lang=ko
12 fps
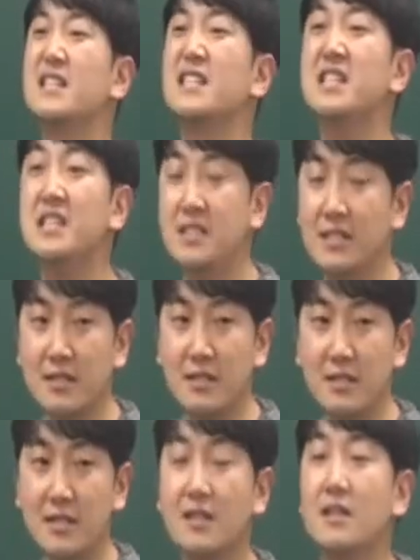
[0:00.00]

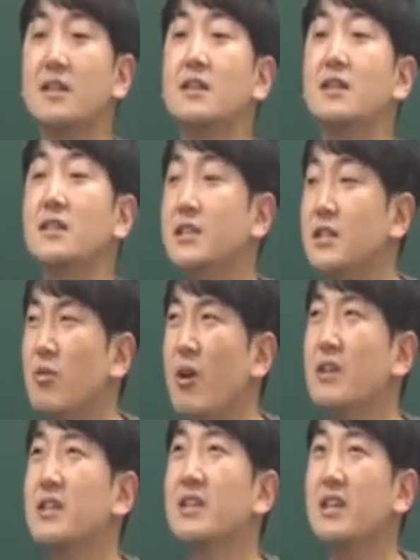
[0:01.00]
2를 1
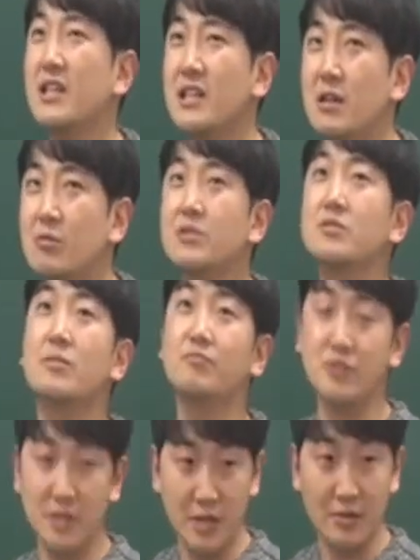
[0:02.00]
더하기 1이라고 쓴 것
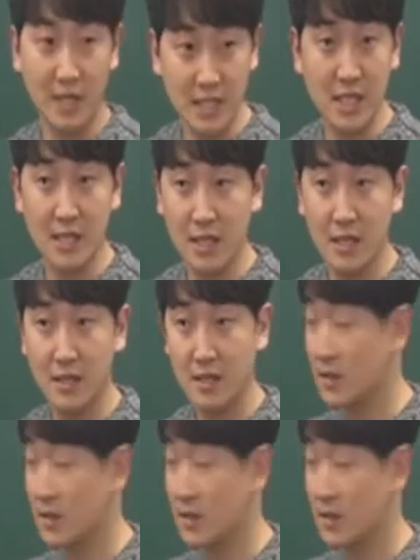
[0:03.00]
뿐이에요. 괜찮아?